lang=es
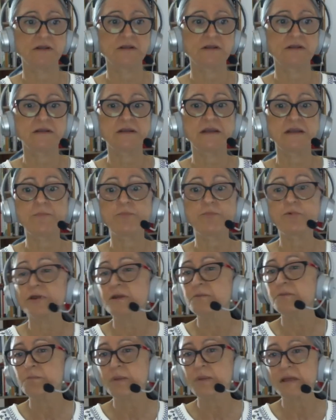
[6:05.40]
que
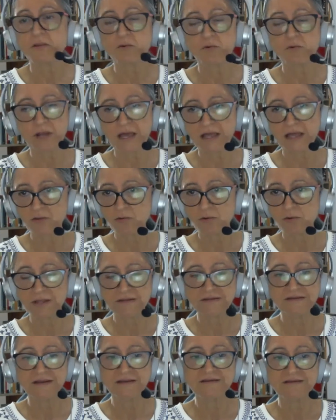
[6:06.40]
pueden perdurar
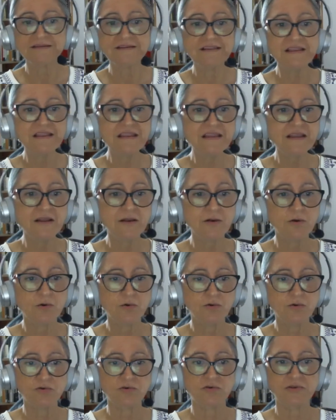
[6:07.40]
durante
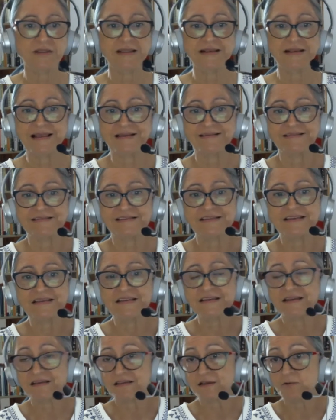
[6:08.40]
siglos en la
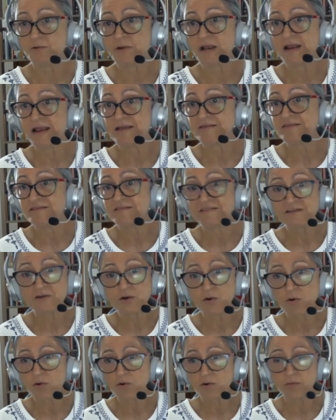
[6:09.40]
psique de una
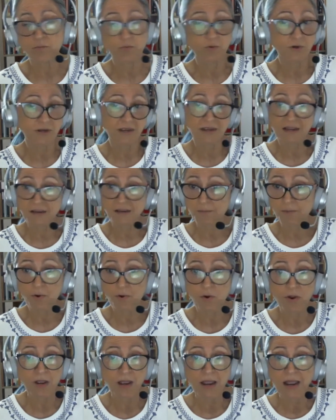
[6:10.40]
nación. Por
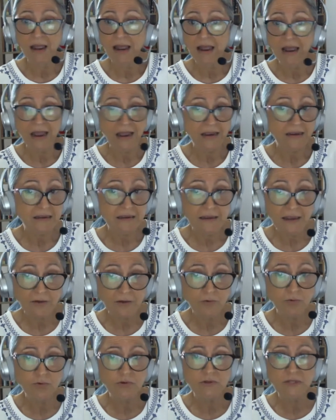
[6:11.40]
ejemplo, aquí hay
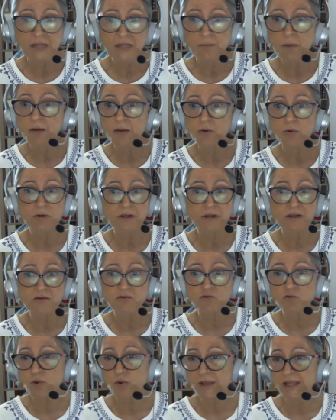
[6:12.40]
un tema no
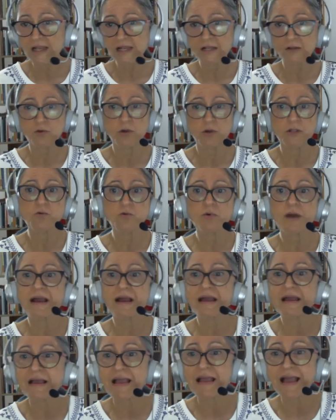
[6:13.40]
resuelto, hay, un,
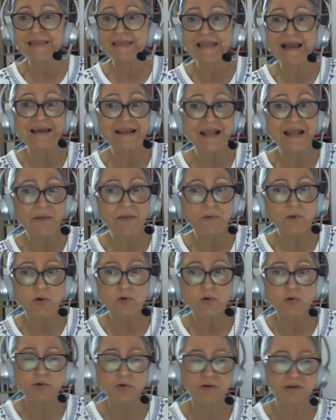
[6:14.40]
hay
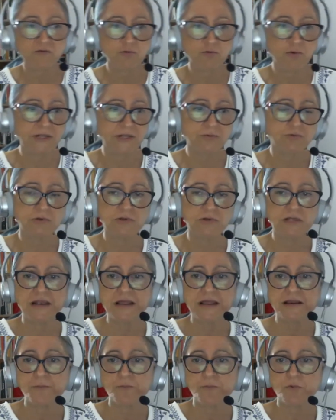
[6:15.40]
agravios no resueltos entre
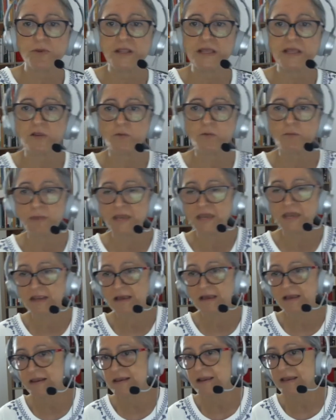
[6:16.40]
la República
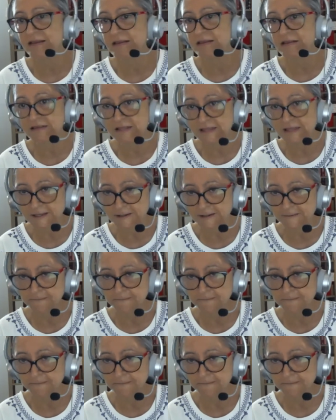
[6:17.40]
Dominicana y Haití.